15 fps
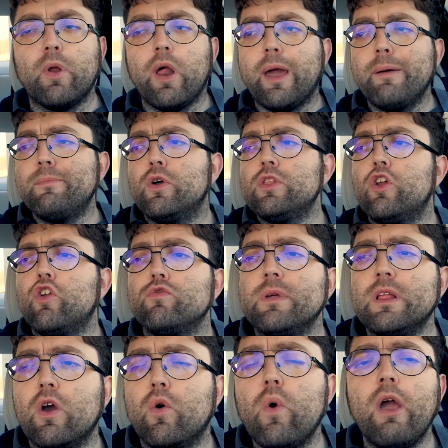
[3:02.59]
Por ejemplo, de los
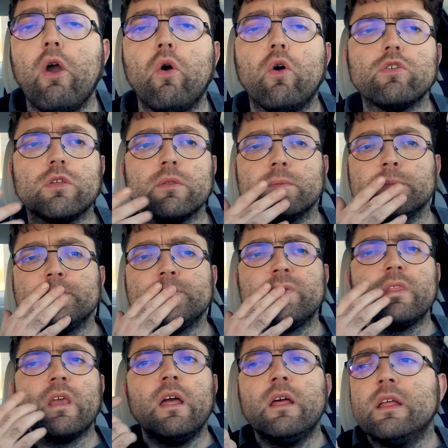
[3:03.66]
videojuegos,
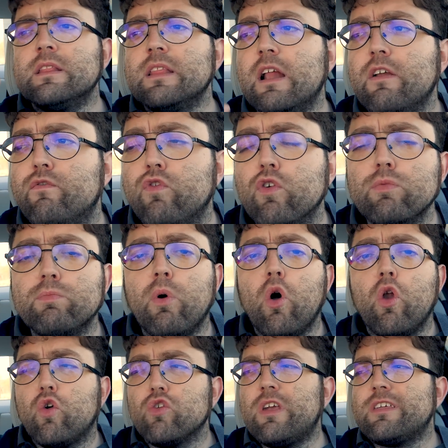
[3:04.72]
del
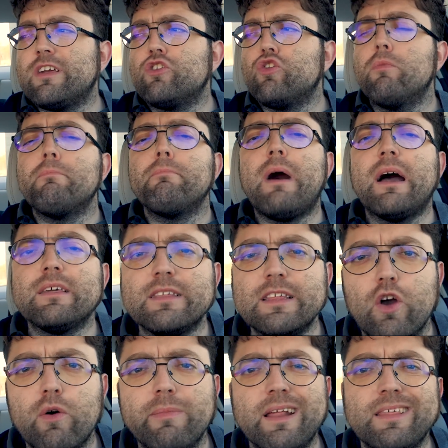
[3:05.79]
fútbol, cosas que son más
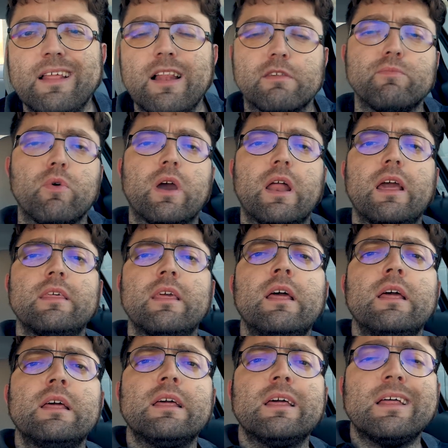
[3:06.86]
de hombres y las mujeres
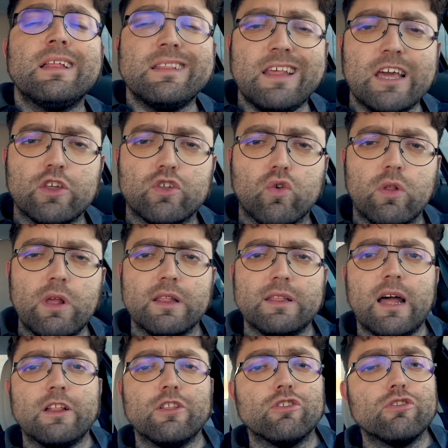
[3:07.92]

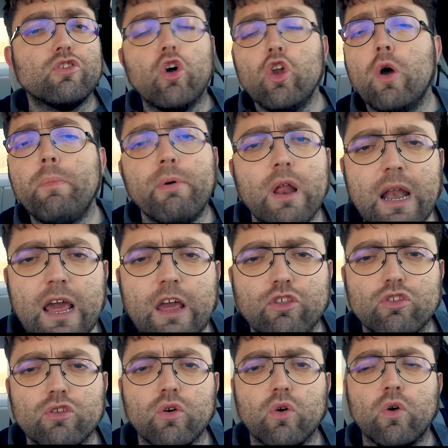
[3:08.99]
desconectan. Solo por el
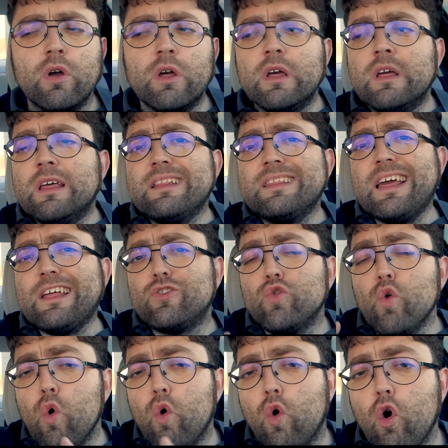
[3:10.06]
hecho de
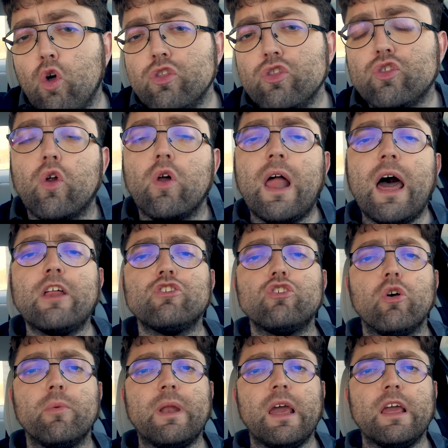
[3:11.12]
tú controlar
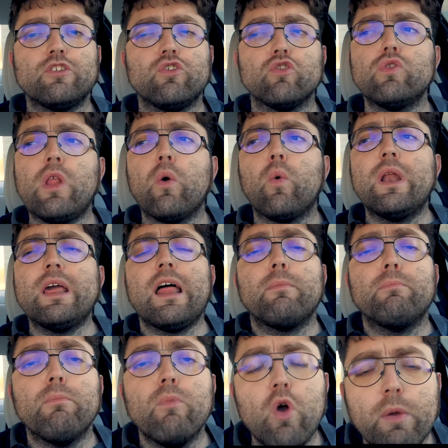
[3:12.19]
sobre eso es una
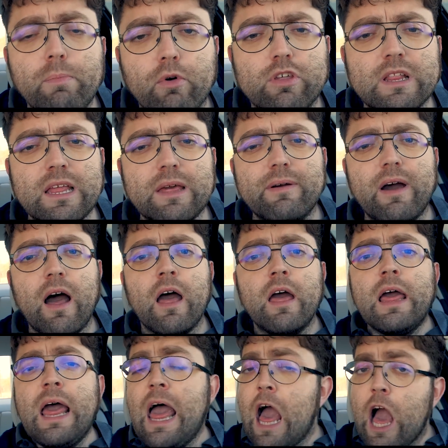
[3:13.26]
cualidad muy positiva
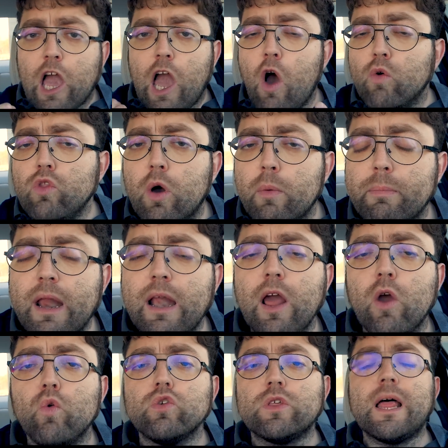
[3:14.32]
que a un hombre
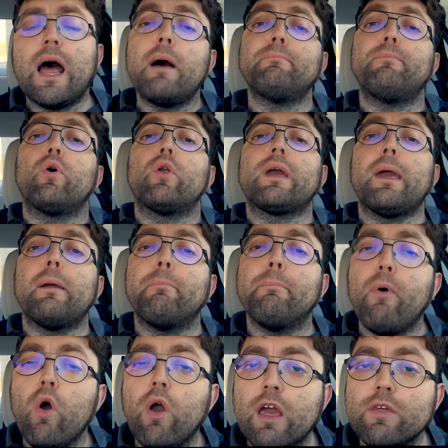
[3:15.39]
le gusta porque
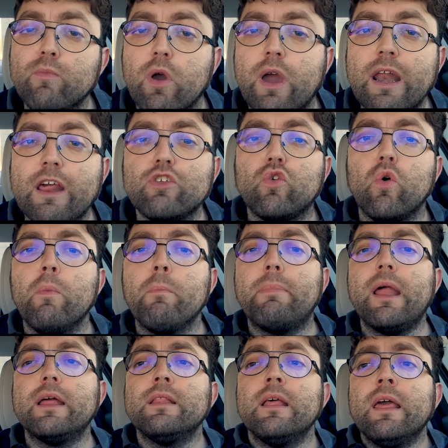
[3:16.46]
pocas mujeres
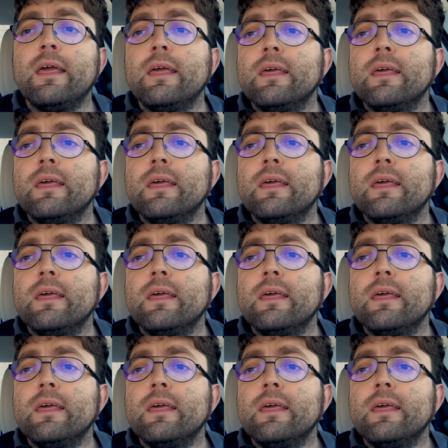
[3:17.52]
cumplen.